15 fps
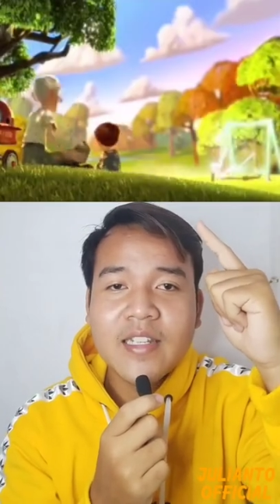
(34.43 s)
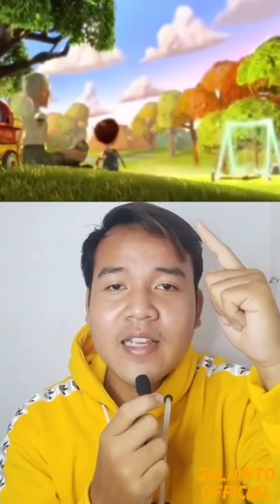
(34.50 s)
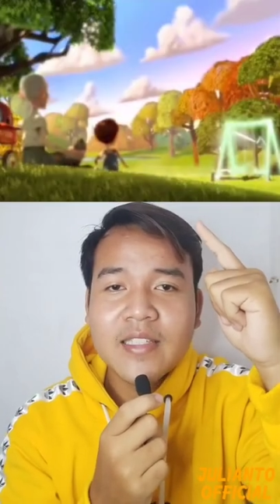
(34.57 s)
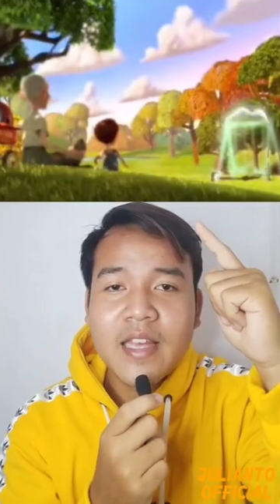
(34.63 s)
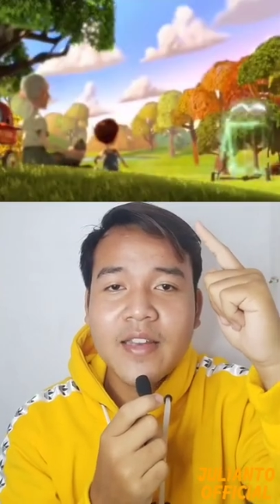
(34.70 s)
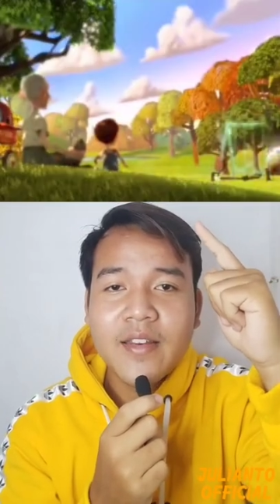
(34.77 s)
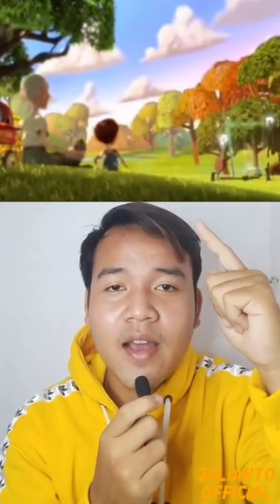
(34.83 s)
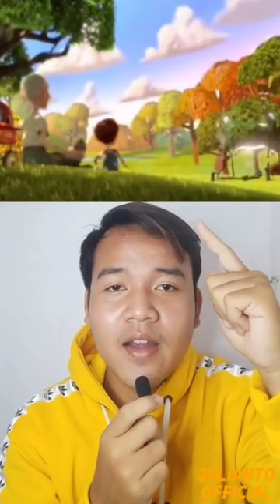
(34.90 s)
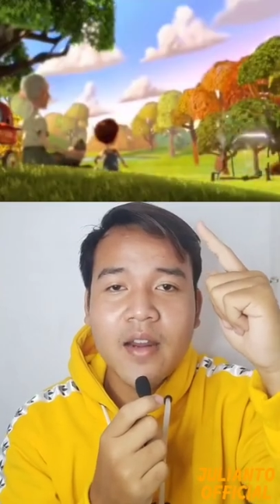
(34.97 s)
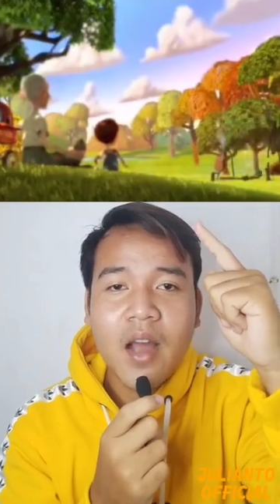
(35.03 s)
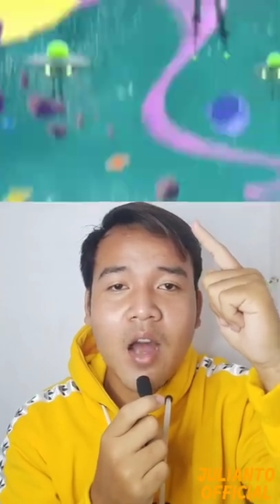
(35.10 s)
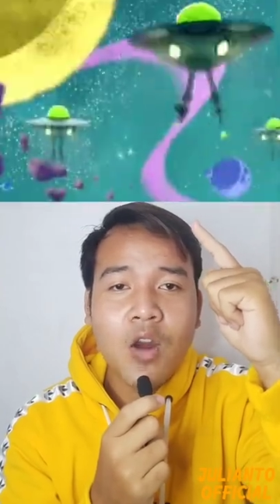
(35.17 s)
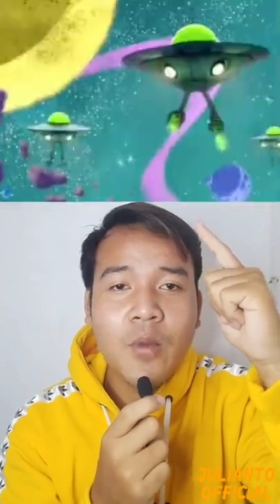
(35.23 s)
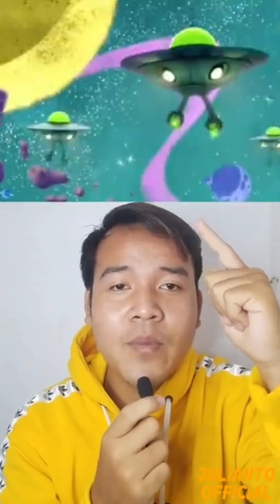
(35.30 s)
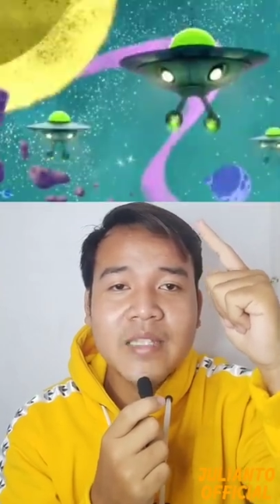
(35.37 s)
akhirnya sadar
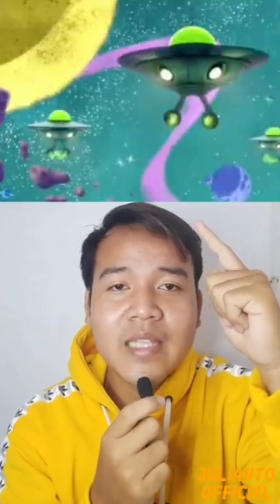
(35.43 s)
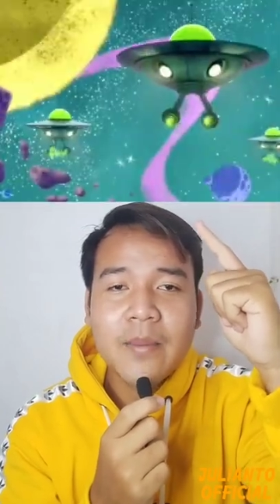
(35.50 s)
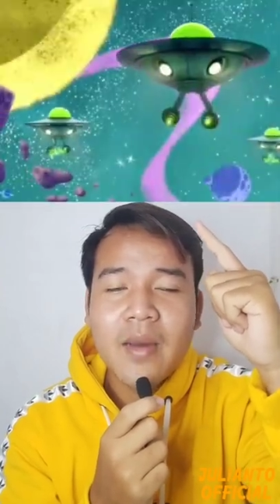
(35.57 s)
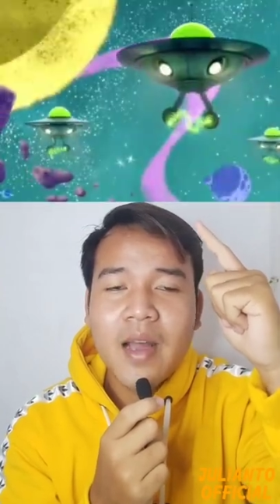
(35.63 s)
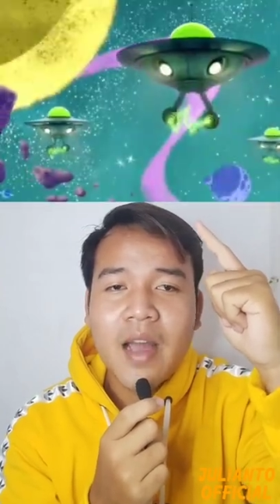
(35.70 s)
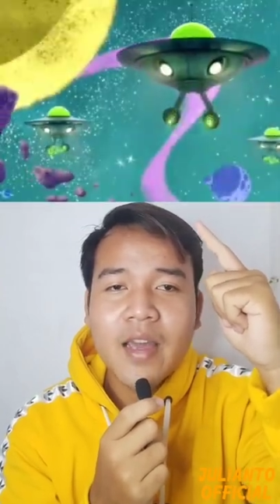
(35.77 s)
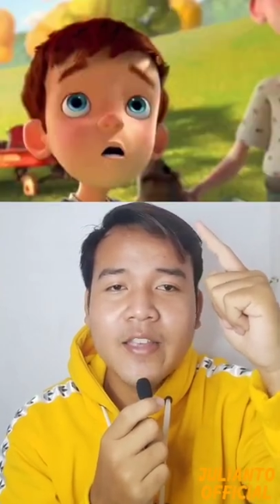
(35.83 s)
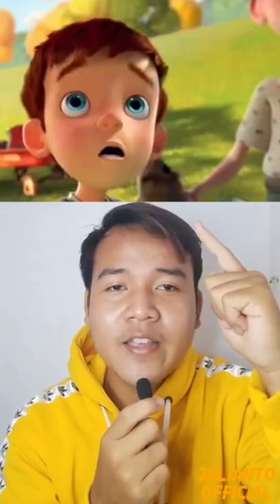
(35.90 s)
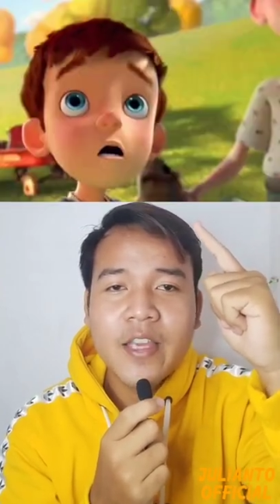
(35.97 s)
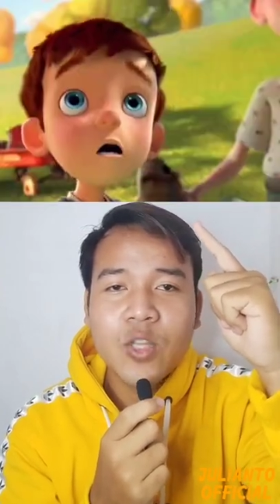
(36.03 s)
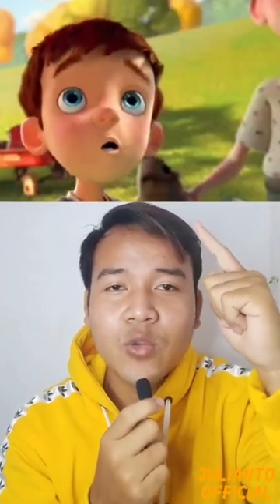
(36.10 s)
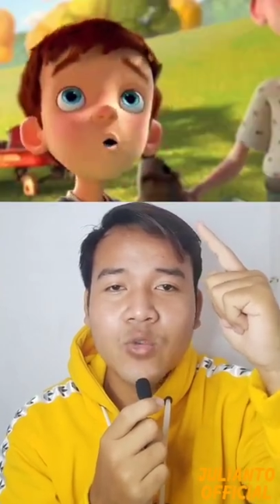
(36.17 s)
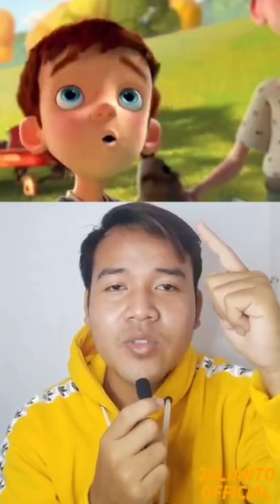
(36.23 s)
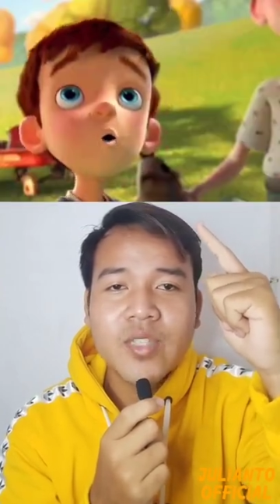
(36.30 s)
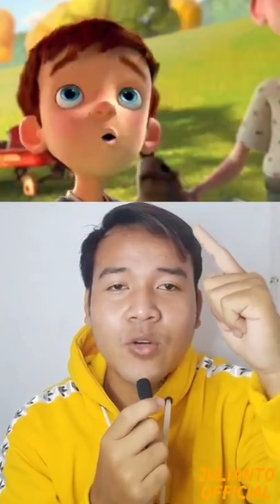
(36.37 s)
kalau bersama kakeknya
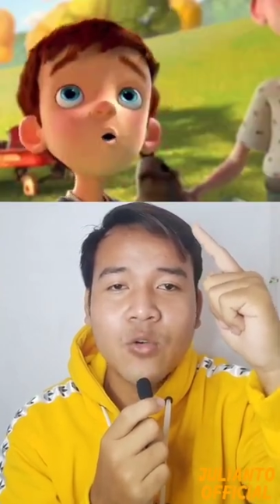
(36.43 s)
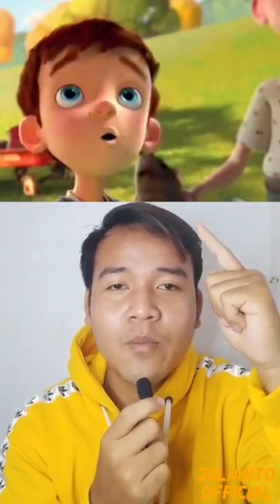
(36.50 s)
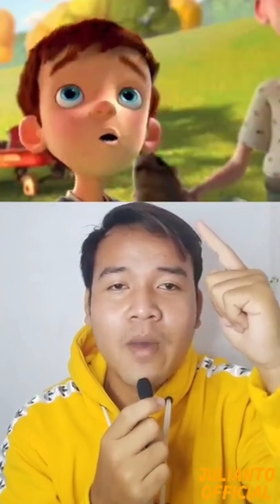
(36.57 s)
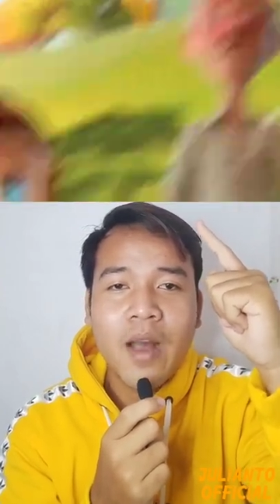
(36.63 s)
itu seru